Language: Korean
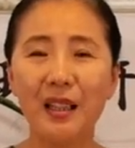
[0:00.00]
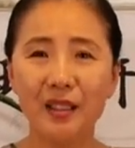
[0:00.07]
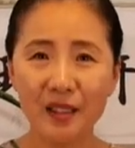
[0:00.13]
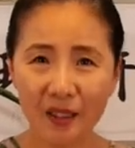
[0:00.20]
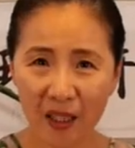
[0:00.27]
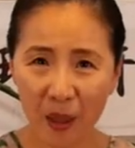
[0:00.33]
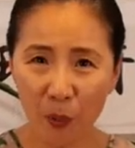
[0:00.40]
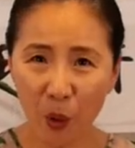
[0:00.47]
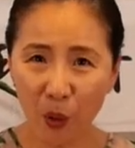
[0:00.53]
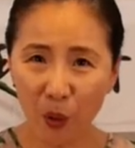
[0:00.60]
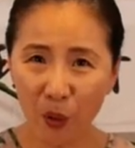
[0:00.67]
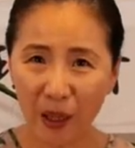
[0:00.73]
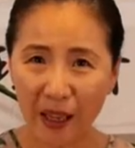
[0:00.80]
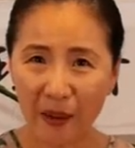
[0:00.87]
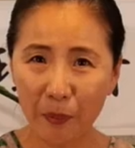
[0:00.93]

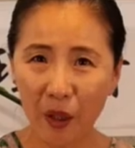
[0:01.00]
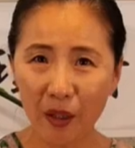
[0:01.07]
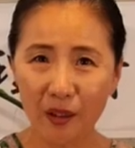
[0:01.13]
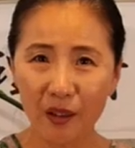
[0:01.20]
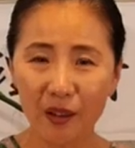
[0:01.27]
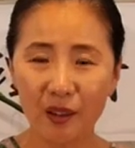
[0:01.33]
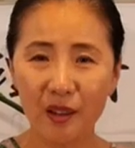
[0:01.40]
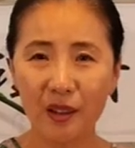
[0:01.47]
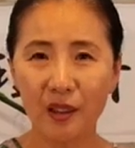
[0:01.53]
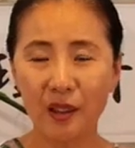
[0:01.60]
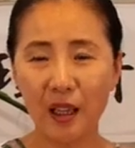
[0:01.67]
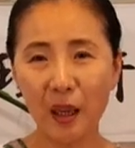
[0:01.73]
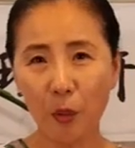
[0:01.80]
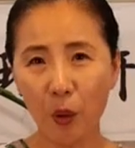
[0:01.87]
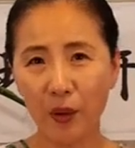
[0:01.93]
찌개모노라면
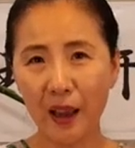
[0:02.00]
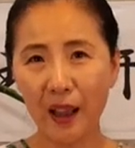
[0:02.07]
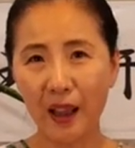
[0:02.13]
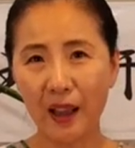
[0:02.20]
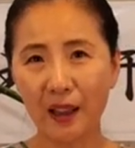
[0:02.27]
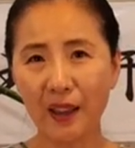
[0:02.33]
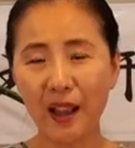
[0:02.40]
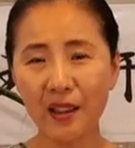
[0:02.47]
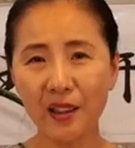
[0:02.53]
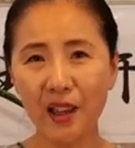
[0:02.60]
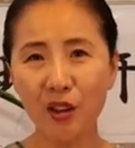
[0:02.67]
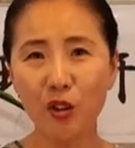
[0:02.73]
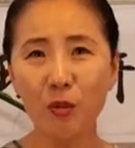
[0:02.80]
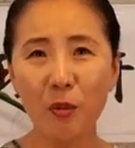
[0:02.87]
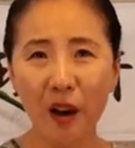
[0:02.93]
일본에
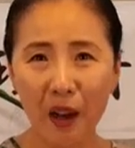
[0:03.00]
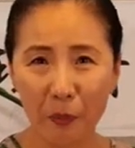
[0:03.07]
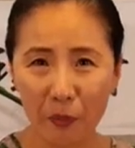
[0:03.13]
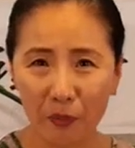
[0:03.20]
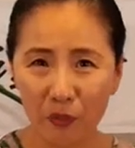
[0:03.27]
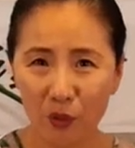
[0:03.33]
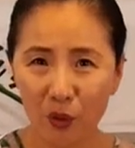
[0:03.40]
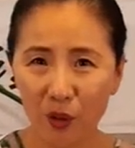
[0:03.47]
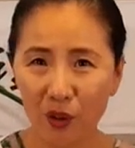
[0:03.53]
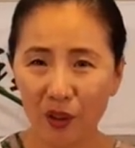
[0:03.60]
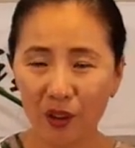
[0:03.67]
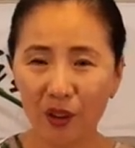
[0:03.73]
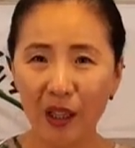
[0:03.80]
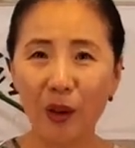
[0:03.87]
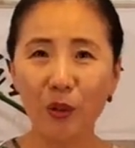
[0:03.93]
굉장히 유명한
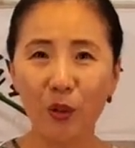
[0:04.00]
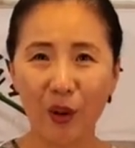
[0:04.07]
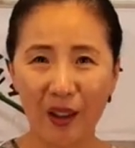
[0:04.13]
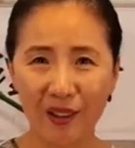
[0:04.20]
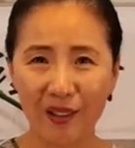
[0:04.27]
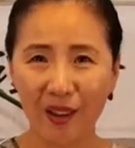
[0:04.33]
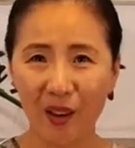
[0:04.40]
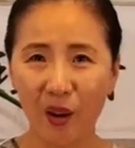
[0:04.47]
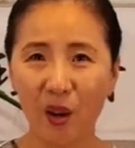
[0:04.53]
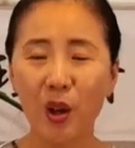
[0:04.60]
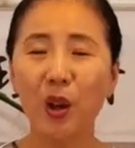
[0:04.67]
장소가 있어요.